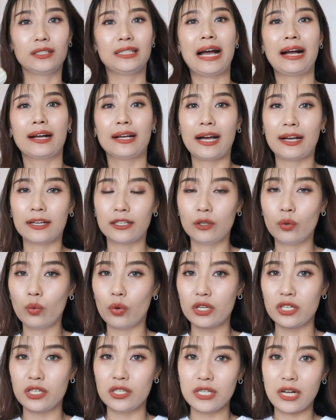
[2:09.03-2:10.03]
大家看，跟
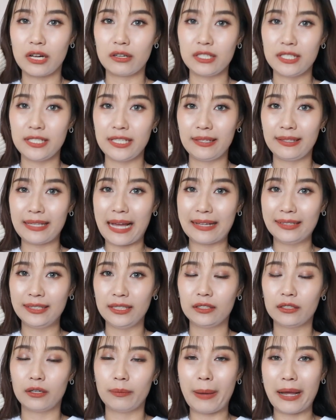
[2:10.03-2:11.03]
我身上这件打
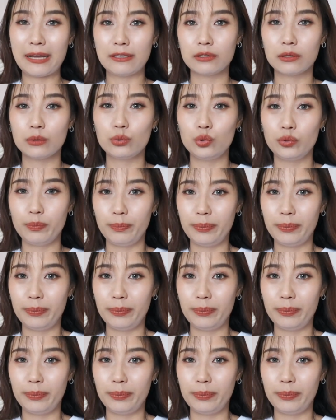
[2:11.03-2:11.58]
底的白色去